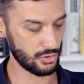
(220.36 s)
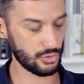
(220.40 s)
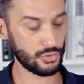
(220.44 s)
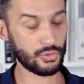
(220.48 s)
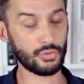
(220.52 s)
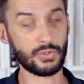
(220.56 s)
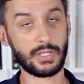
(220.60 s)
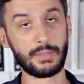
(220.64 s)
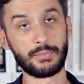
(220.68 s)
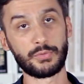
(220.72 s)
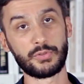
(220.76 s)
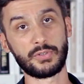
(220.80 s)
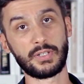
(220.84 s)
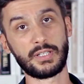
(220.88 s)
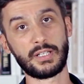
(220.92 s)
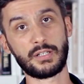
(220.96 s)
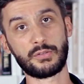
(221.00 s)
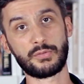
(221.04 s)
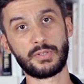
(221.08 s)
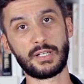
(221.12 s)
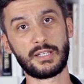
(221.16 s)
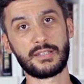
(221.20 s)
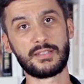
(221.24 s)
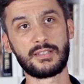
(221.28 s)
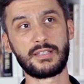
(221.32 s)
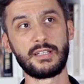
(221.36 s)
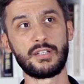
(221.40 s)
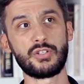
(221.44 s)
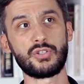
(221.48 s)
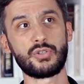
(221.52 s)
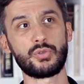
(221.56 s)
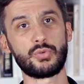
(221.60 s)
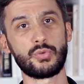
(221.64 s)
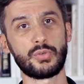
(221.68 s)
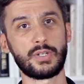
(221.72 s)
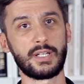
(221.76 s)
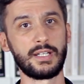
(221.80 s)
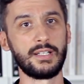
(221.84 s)
Szukam tutaj akurat zdjęć,
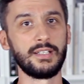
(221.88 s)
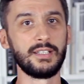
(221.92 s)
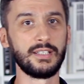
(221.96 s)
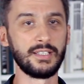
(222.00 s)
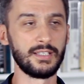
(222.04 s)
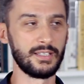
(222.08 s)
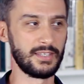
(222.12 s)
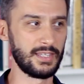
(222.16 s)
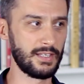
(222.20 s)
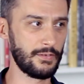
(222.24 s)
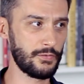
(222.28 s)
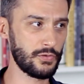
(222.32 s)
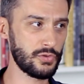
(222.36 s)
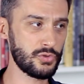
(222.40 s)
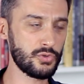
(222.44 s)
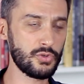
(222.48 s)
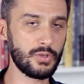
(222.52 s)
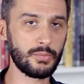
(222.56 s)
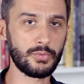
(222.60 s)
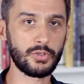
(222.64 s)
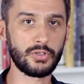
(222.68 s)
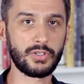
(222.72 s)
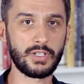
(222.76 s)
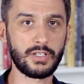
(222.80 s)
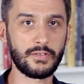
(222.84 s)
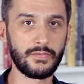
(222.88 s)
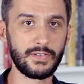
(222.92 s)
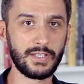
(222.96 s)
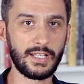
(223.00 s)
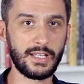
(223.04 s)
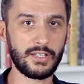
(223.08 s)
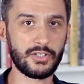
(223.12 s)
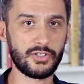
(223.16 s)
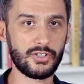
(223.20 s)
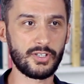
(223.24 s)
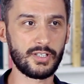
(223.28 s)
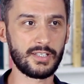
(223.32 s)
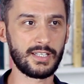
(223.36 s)
które nawiązują do tych
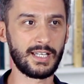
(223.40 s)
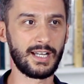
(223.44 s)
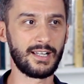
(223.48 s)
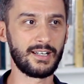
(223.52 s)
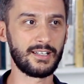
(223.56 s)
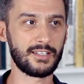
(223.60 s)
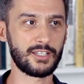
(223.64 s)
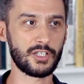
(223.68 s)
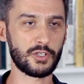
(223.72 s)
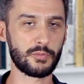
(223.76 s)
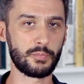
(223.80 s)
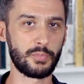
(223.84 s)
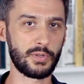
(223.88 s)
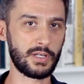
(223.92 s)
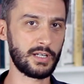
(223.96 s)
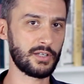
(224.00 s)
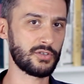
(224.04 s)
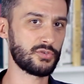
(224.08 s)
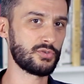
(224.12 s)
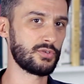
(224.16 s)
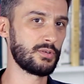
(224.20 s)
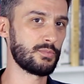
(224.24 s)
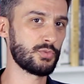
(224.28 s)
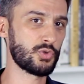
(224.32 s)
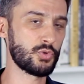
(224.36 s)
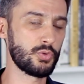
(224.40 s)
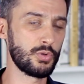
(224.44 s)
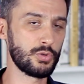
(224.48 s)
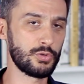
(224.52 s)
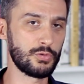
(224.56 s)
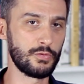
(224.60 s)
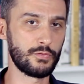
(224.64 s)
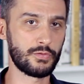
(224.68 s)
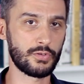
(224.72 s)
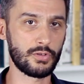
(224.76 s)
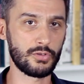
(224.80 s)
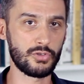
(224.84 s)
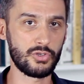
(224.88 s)
wydarzeń, ale też pokazują
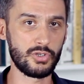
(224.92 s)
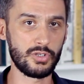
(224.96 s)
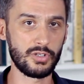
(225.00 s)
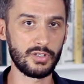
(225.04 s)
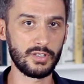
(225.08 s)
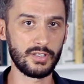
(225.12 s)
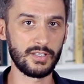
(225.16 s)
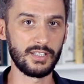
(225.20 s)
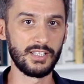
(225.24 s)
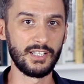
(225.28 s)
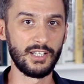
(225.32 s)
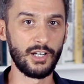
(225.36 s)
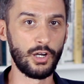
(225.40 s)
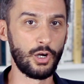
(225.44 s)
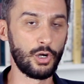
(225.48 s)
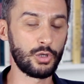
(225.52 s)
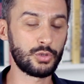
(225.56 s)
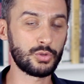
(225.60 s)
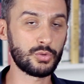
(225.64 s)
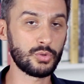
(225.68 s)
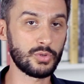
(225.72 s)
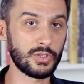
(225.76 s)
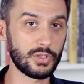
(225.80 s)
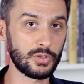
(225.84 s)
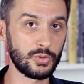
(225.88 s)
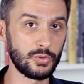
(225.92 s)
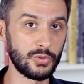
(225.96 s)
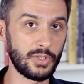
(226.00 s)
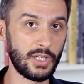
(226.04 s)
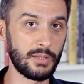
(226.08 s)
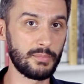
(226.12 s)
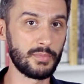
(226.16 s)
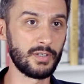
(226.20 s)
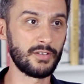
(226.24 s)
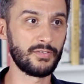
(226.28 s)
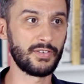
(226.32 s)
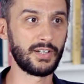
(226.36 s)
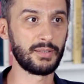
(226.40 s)
członków rodziny, o których tutaj
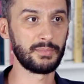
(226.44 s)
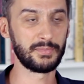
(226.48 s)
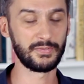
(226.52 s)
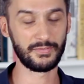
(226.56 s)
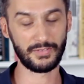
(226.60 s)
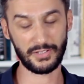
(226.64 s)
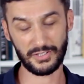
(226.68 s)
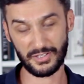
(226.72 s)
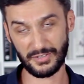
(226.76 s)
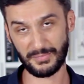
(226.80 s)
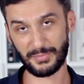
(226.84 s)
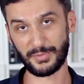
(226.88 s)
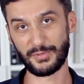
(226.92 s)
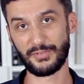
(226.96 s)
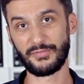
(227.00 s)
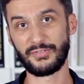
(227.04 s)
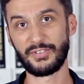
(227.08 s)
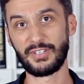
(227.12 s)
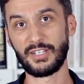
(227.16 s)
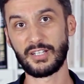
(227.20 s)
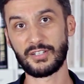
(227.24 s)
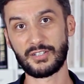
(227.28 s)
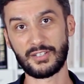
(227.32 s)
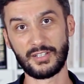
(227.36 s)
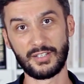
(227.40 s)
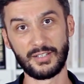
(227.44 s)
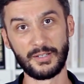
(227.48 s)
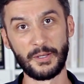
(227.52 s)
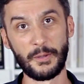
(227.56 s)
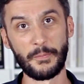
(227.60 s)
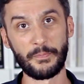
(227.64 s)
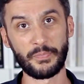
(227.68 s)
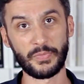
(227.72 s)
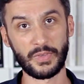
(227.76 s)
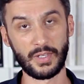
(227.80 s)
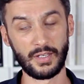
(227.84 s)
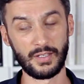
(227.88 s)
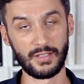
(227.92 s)
mowa, aby właśnie było widać ten
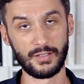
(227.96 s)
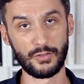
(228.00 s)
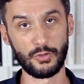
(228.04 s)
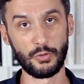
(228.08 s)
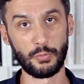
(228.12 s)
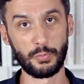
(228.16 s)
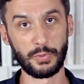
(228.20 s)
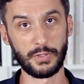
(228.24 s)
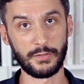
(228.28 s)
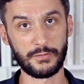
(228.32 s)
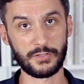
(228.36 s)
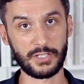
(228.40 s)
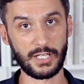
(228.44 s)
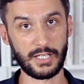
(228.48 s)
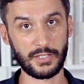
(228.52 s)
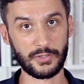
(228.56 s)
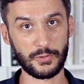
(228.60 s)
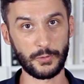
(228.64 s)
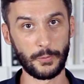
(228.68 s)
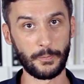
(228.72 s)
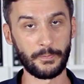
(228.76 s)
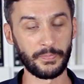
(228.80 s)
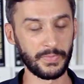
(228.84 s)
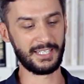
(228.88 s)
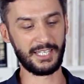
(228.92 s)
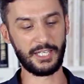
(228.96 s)
e, upływ czasu.